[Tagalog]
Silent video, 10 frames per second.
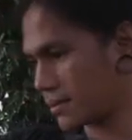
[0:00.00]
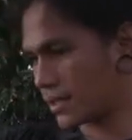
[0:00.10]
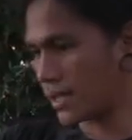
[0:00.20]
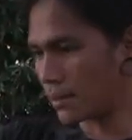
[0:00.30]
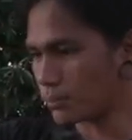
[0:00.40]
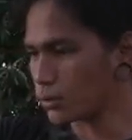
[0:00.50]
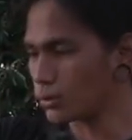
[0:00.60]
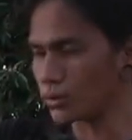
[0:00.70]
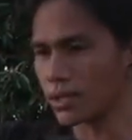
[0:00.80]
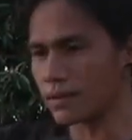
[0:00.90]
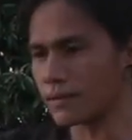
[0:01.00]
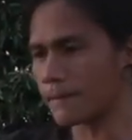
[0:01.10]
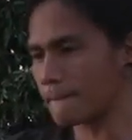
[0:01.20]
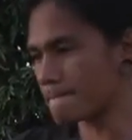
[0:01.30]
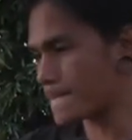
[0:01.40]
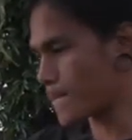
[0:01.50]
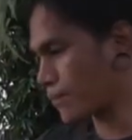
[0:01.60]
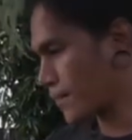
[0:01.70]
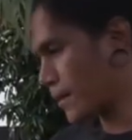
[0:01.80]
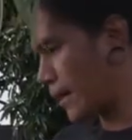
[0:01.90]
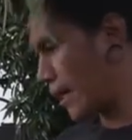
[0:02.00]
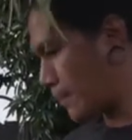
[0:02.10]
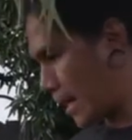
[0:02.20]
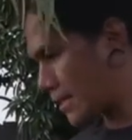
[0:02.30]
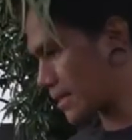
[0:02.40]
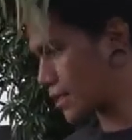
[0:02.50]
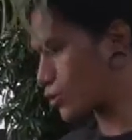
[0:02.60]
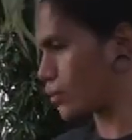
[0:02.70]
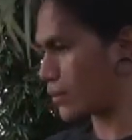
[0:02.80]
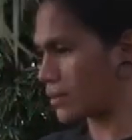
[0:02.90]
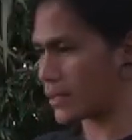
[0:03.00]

ilang puno ng kalabasa. So,